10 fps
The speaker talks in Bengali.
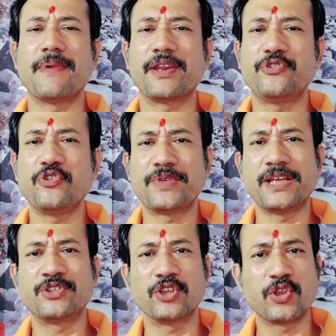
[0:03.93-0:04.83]
আমার ইউটিউব
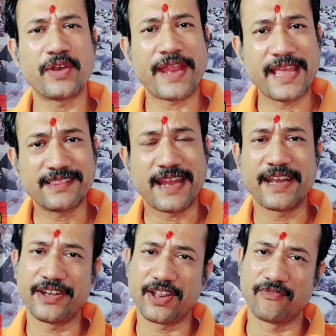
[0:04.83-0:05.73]
চ্যানেল চন্দন হেলথ অ্যান্ড
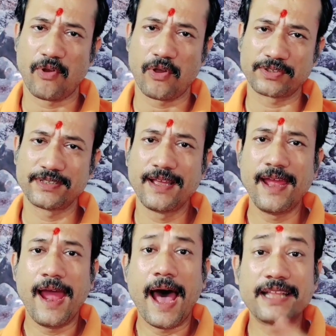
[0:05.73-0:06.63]
ডেন্টাল ব্লগস
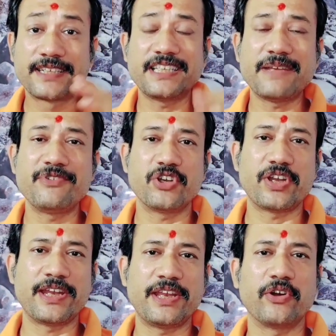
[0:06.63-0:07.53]
আজকে যে
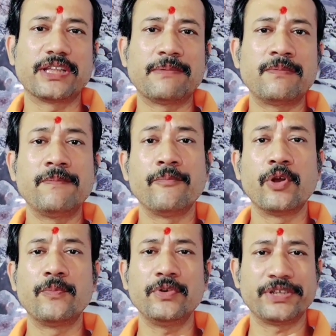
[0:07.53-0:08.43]
বিষয়টা নিয়ে কথা
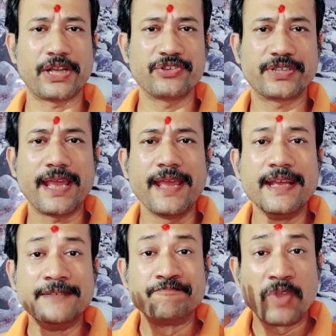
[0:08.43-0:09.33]
বলবো যেটা হচ্ছে
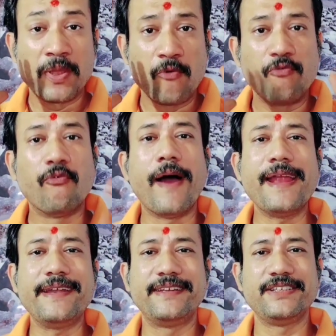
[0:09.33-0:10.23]

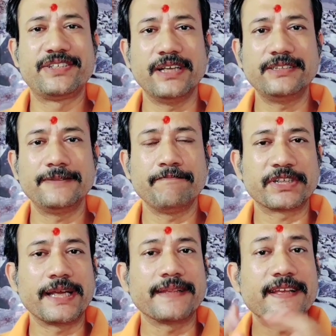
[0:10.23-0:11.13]
হোয়াইট ডিসচার্জ
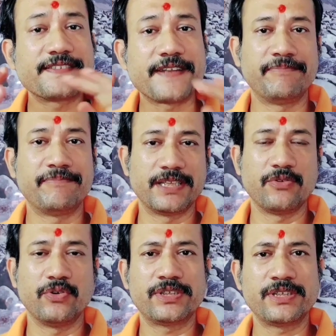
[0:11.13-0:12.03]
বা সাদা স্রাপ
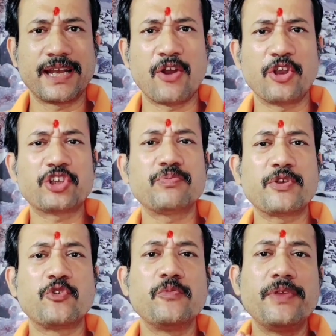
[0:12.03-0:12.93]
যাদের হচ্ছে তারা অনেক
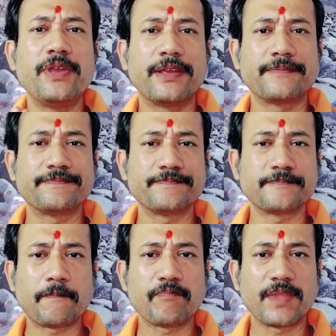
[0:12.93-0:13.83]
সময় খুবই
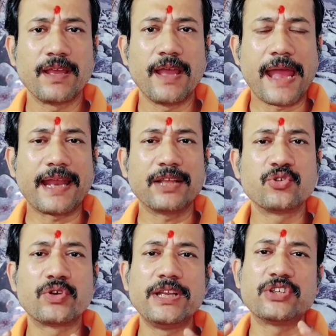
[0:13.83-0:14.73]
একটা
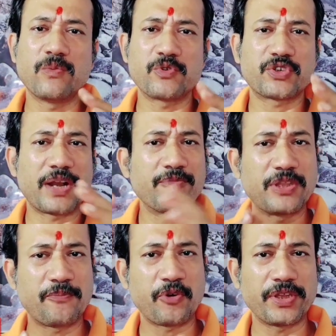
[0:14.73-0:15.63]
জটিল সমস্যার
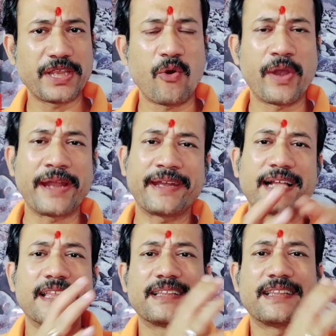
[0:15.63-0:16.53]
মধ্যে পড়ে যায় অনেক
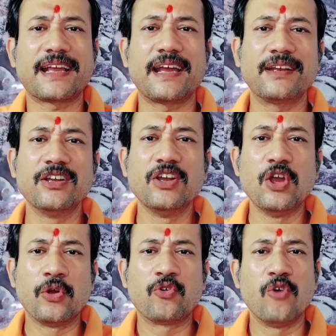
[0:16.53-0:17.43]
ডাক্তার দেখান
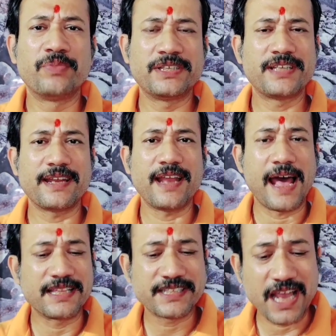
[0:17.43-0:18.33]
কমতে চায় না
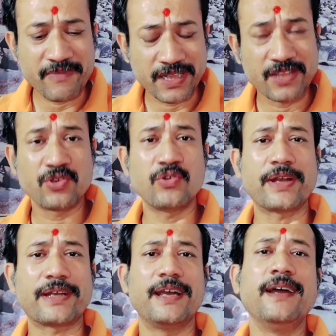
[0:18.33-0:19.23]
আজকে আমি তাদের জন্য
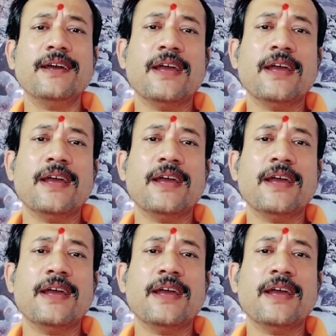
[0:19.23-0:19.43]
একটা